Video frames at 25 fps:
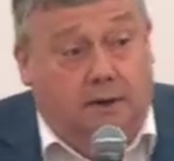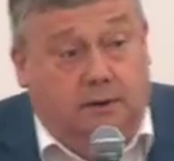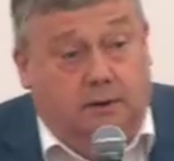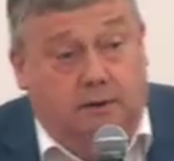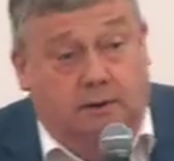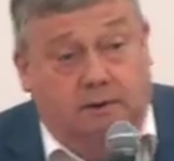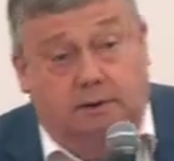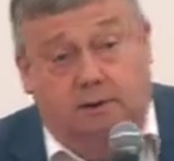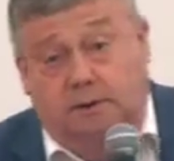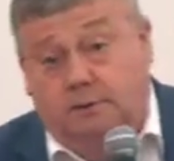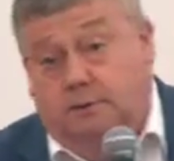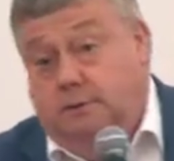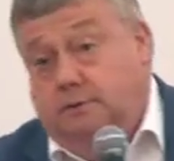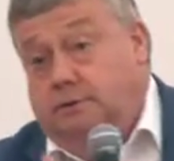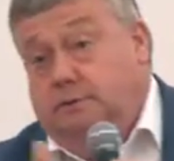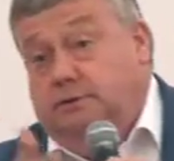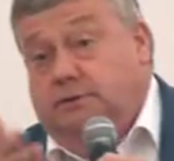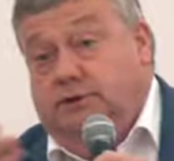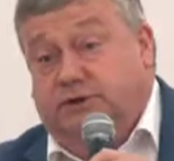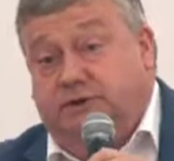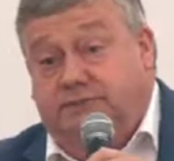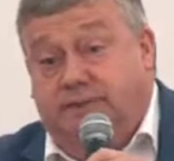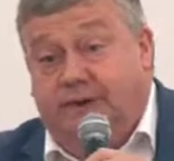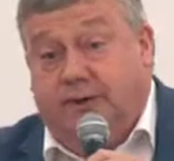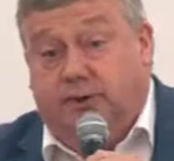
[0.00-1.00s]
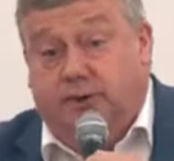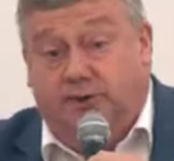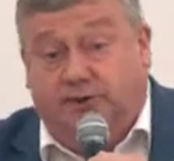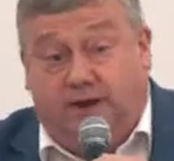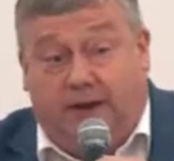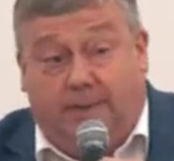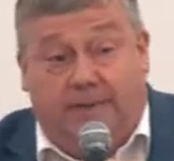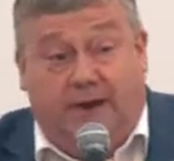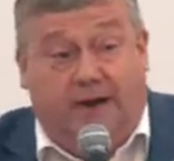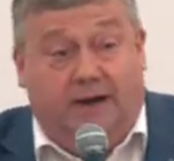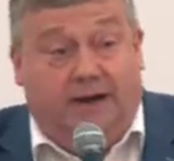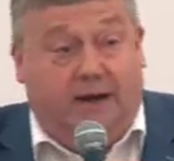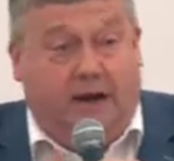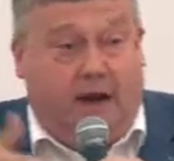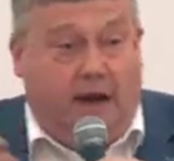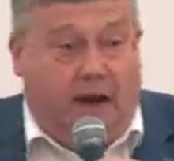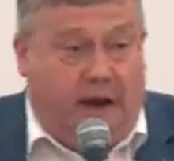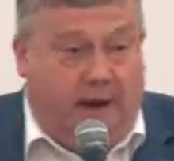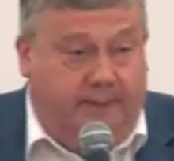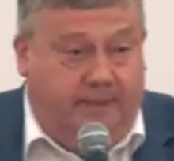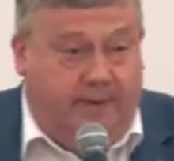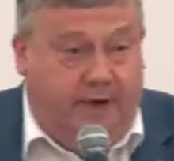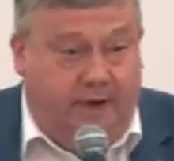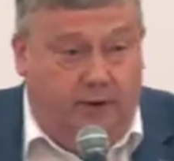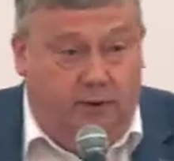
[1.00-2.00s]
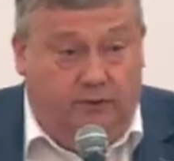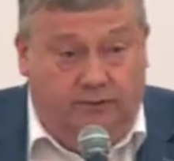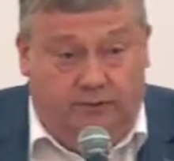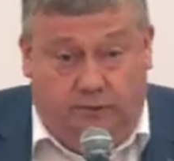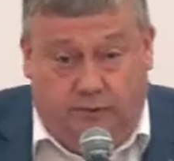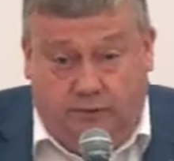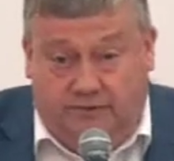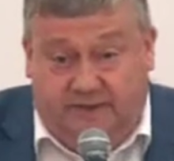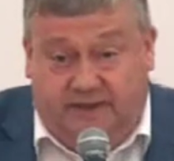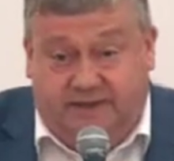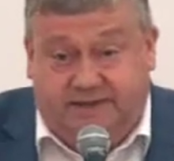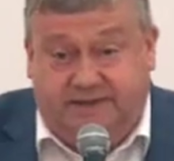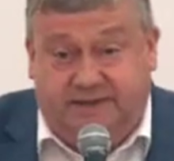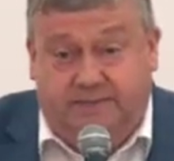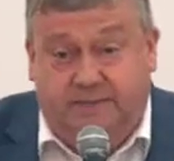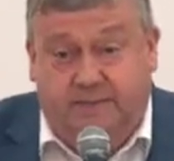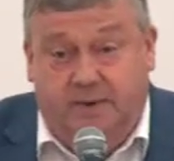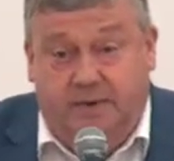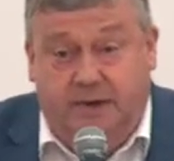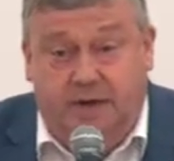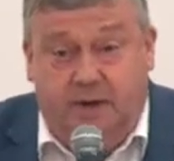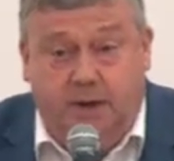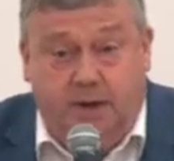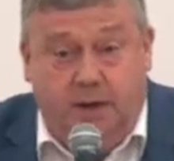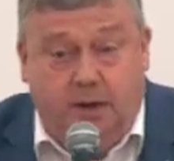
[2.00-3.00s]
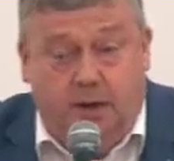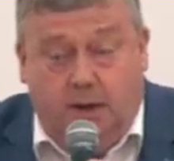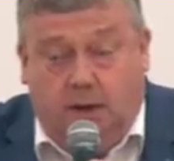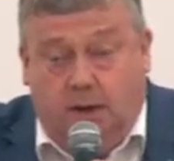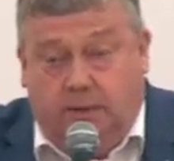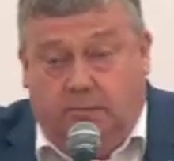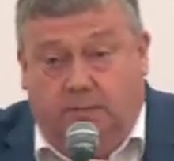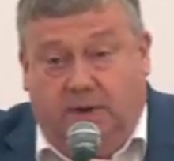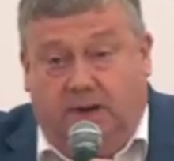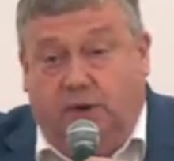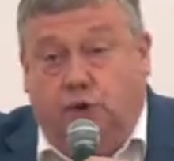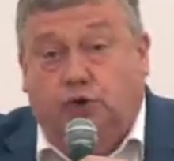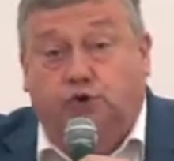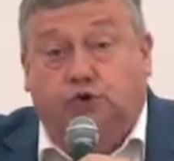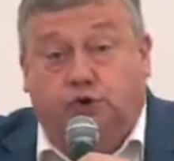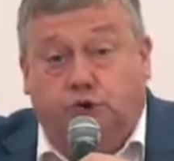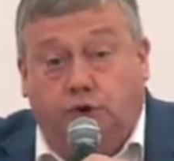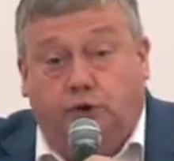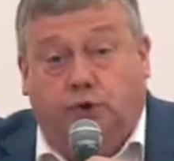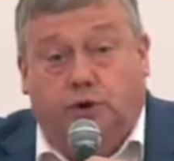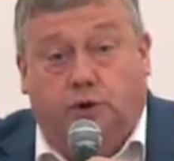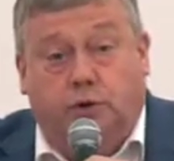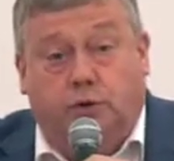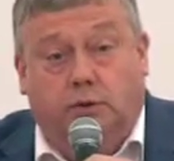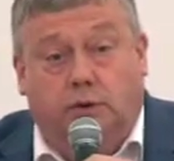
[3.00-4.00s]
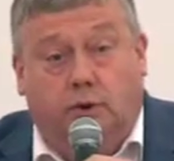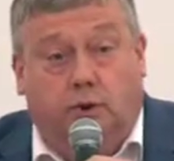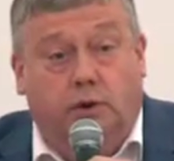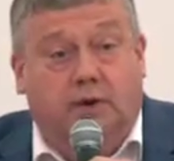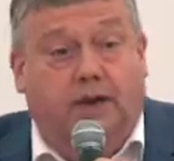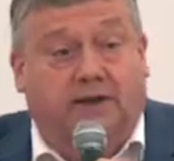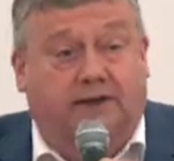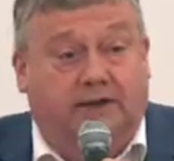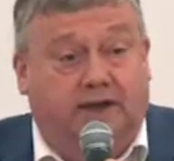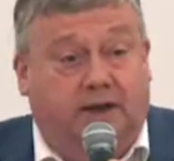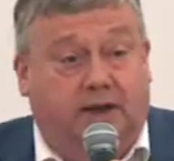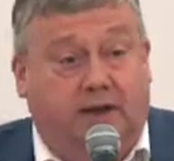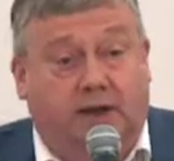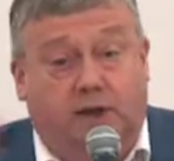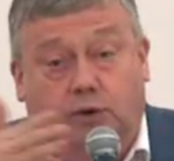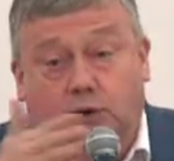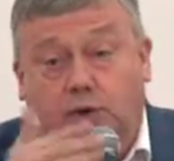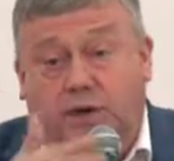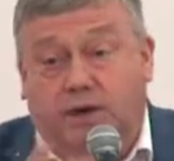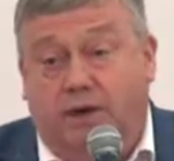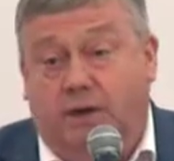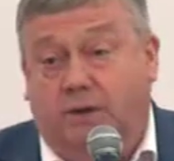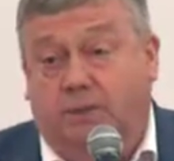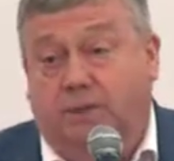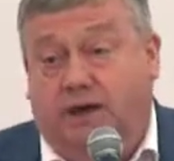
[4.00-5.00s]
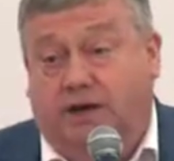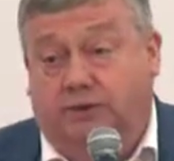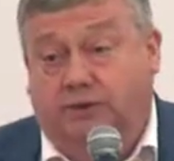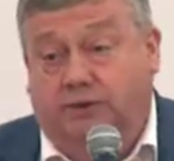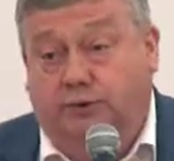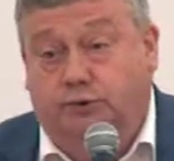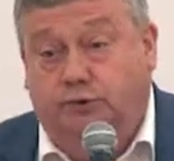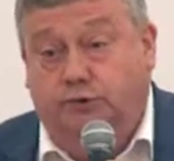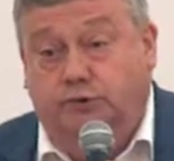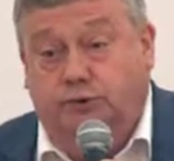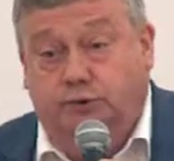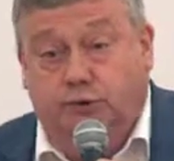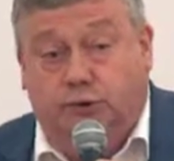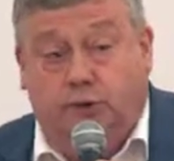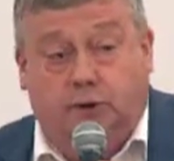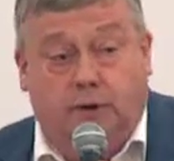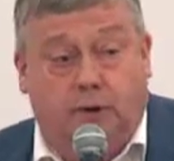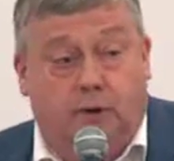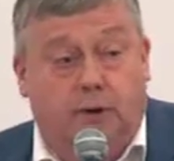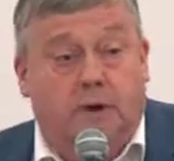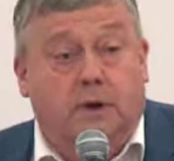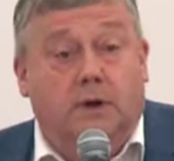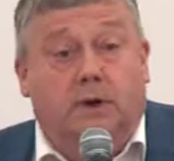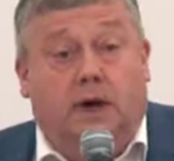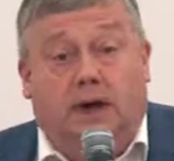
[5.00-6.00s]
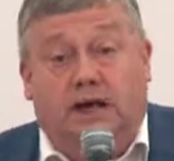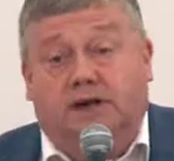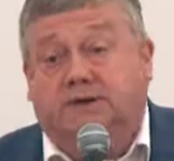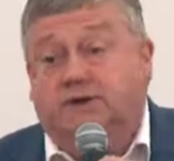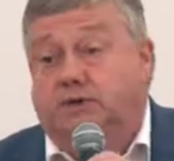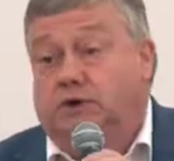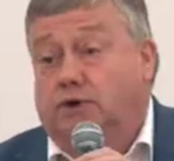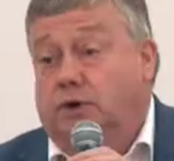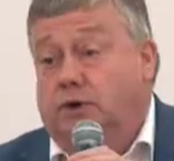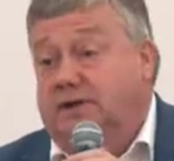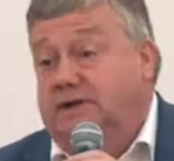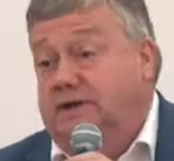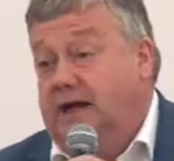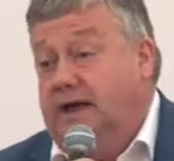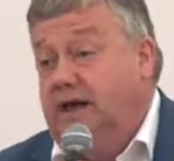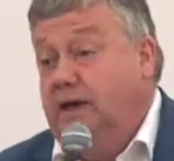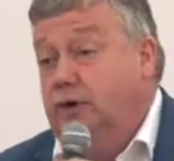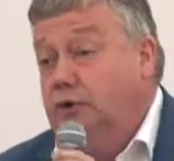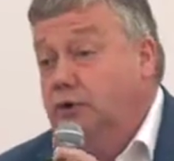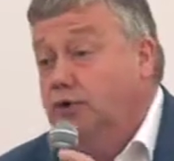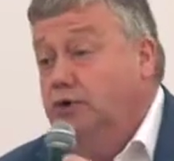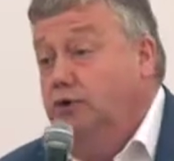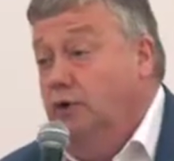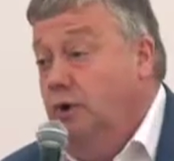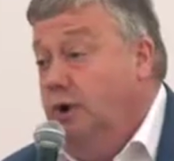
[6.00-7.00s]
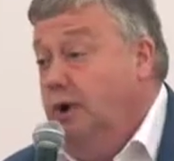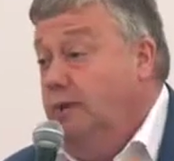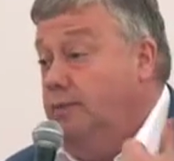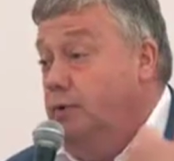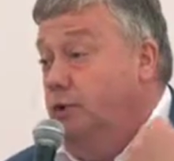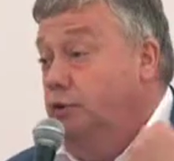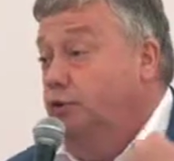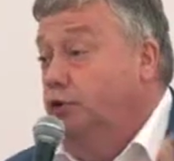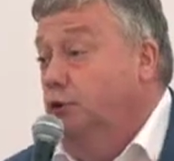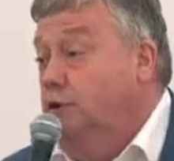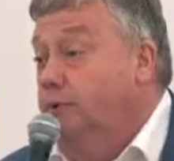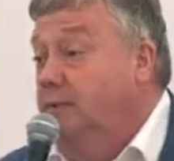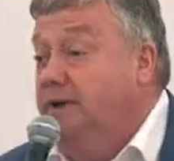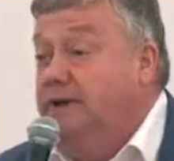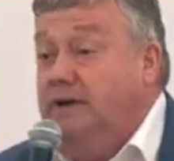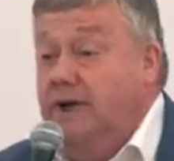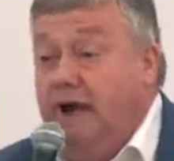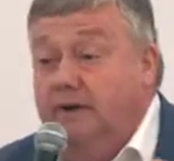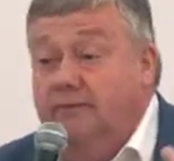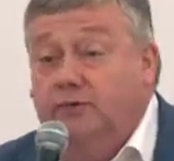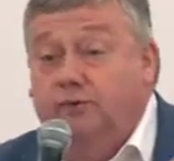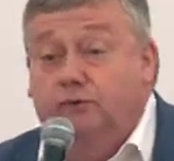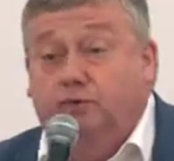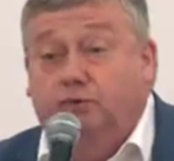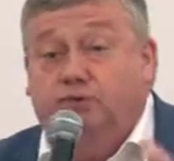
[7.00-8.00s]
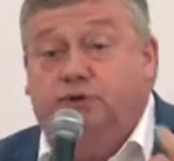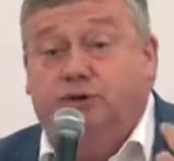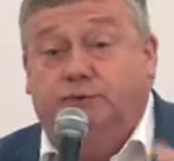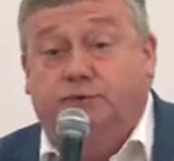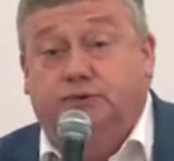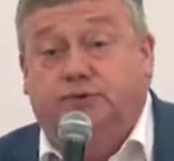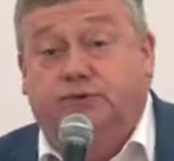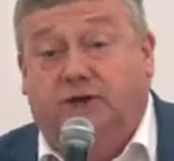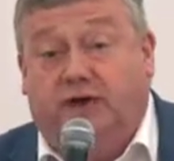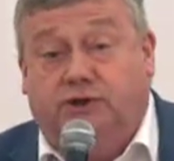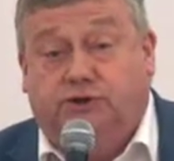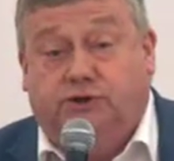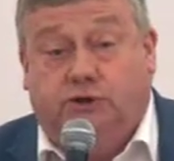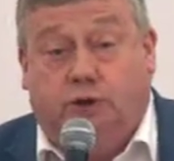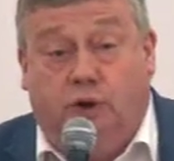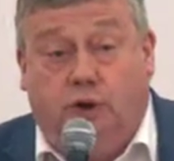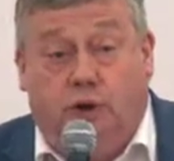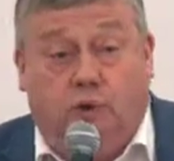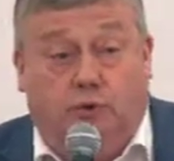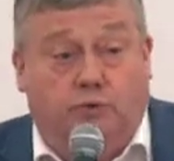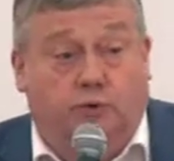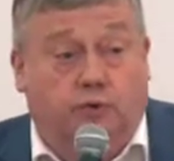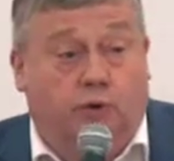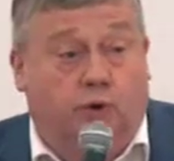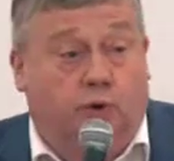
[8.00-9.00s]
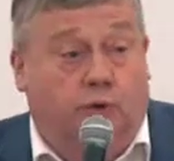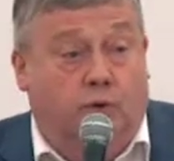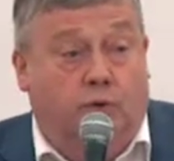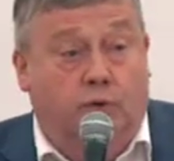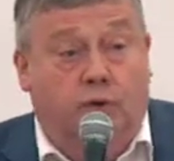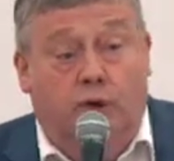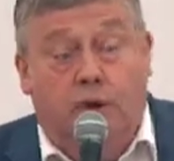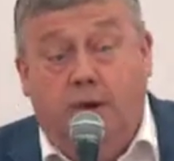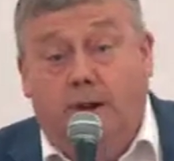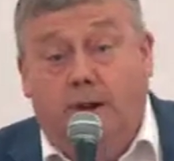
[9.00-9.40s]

Euh, j'espère que ce ne sera pas le cas après le, 26 mai. Mais le sucre, on a dérégulé le marché du sucre. Est-ce que les agriculteurs, les planteurs de betteraves vont toucher plus d'argent Non.